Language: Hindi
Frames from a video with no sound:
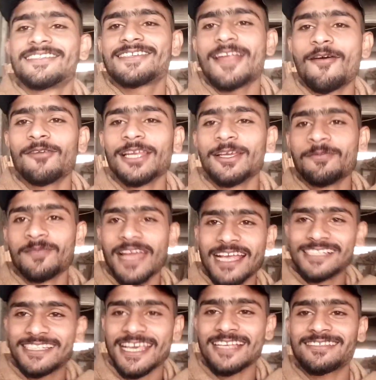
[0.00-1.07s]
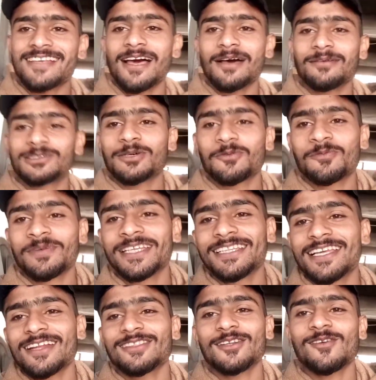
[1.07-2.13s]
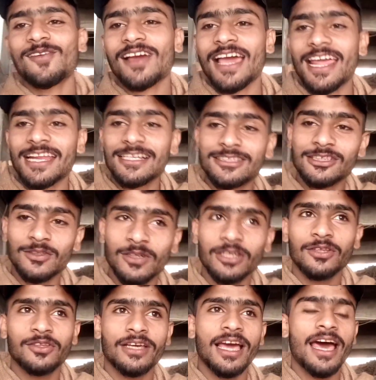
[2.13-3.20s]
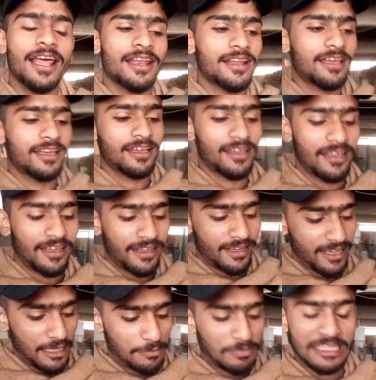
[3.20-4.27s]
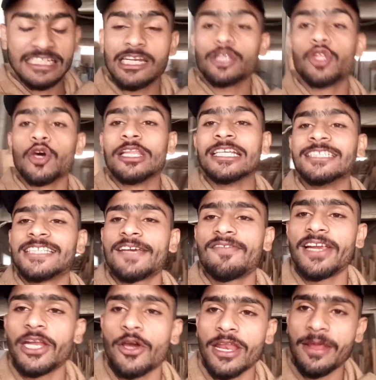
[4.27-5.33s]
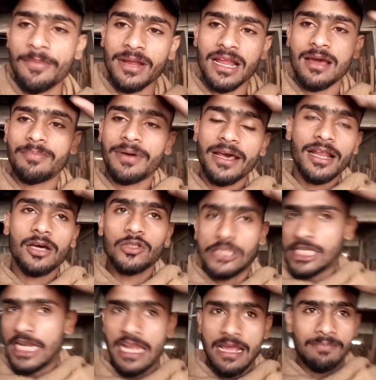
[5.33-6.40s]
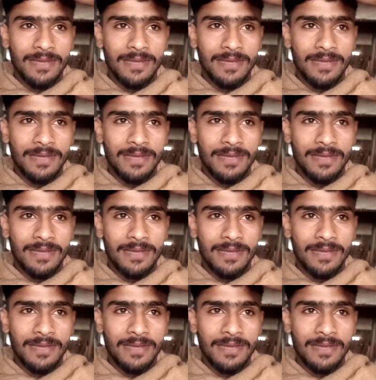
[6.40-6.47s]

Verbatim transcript: अल्लाम गैस कैसे हैं आप सब उम्मीद करता हूँ खैरियत से होंगे तो यार पिछले दो दिन से वीडियो नहीं बना पा रहा उसके लिए